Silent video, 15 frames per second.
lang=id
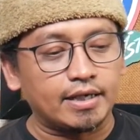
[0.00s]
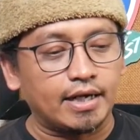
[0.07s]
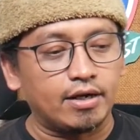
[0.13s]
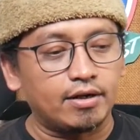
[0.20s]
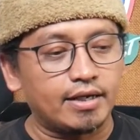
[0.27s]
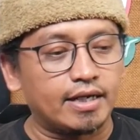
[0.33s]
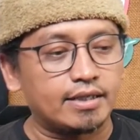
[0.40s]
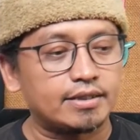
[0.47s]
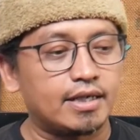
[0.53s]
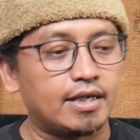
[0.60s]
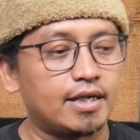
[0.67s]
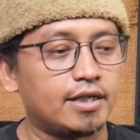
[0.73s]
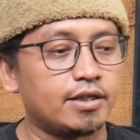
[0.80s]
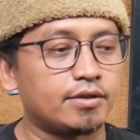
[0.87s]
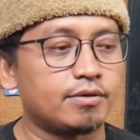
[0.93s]
kalau nggak
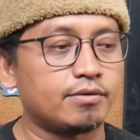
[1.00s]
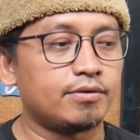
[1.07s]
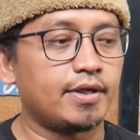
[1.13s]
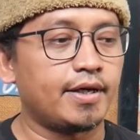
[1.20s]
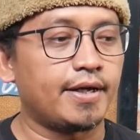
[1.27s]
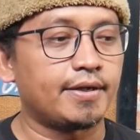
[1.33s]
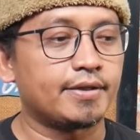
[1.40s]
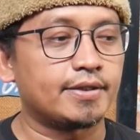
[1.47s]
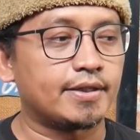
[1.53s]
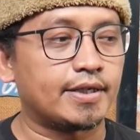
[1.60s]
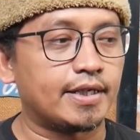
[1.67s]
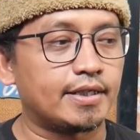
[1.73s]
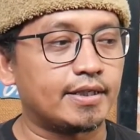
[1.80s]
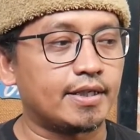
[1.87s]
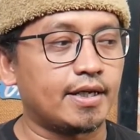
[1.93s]
salah itu ya
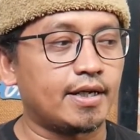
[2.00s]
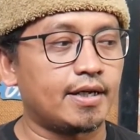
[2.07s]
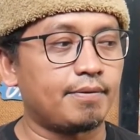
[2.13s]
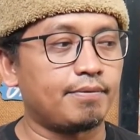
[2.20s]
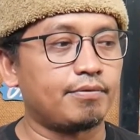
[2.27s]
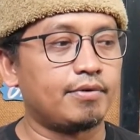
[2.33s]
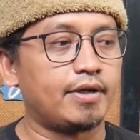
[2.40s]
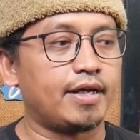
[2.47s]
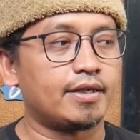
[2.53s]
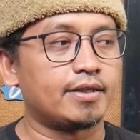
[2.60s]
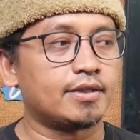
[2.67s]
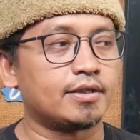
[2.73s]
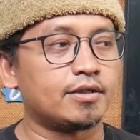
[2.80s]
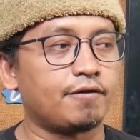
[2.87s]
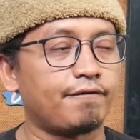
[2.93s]
sekitar bulan
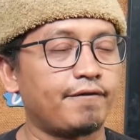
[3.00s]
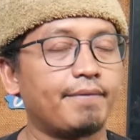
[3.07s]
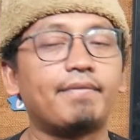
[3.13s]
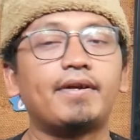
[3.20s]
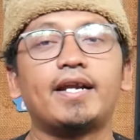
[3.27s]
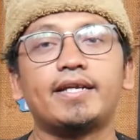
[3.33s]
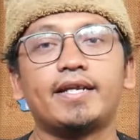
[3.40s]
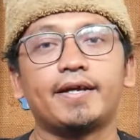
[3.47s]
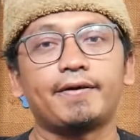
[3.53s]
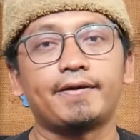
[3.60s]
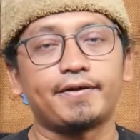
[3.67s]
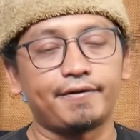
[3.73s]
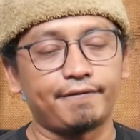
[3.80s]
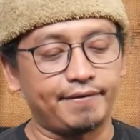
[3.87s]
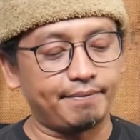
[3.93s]
Novemberan ya
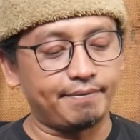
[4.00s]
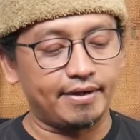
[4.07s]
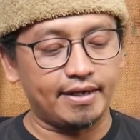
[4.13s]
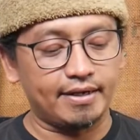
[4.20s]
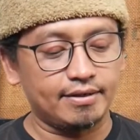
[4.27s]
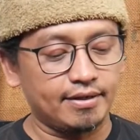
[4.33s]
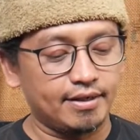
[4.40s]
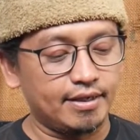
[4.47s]
Novemberan